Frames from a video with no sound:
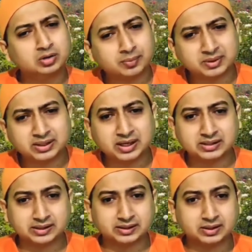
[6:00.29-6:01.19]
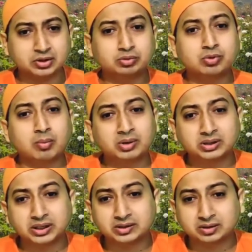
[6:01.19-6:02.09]
সব ঠিক আছে তুমি
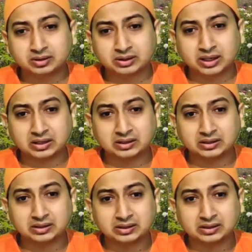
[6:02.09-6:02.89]
অমৃতের সন্তান